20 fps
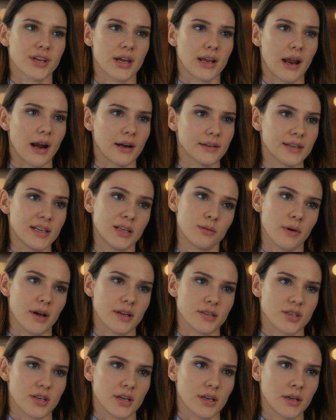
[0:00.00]
şeyler değil
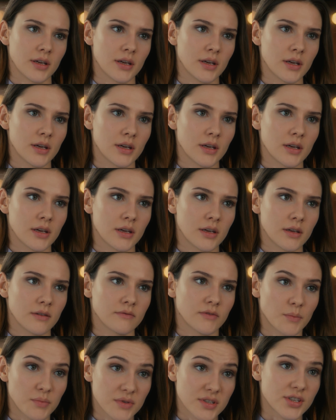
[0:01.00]
bence.
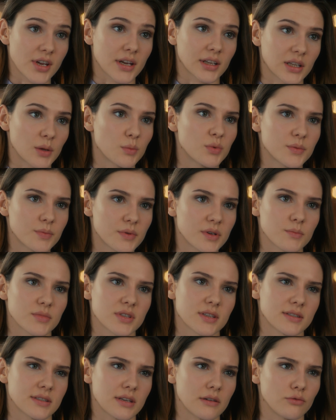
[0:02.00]
Ve biz Cenk'le
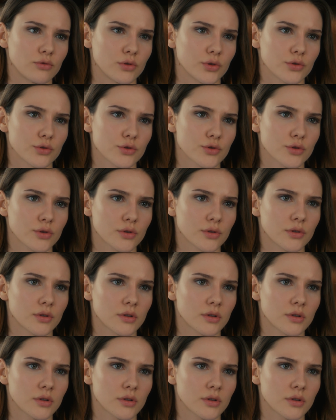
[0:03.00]
birbirimizi seviyoruz.